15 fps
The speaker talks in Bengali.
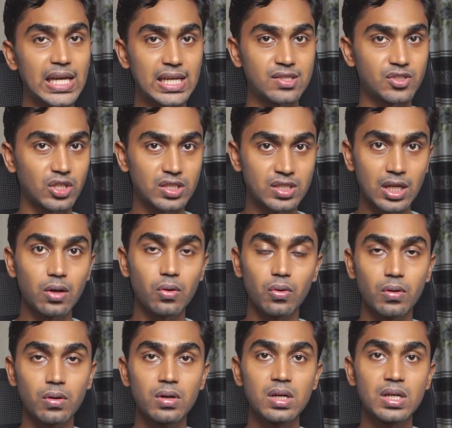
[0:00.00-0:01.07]
এক্সট্রা ছিল
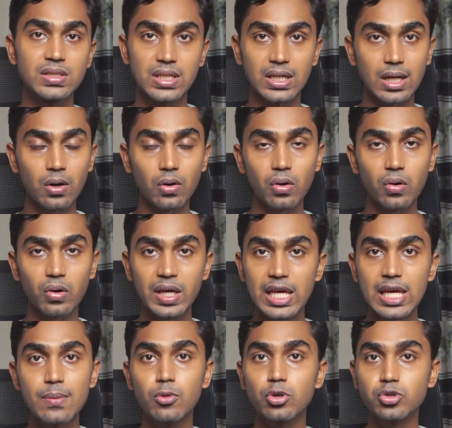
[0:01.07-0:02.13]
সেটা হলো
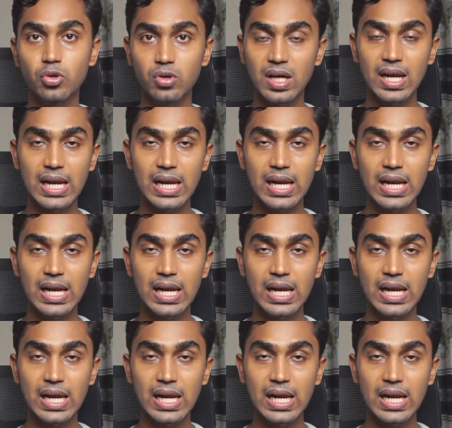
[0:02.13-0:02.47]
ইমোশনাল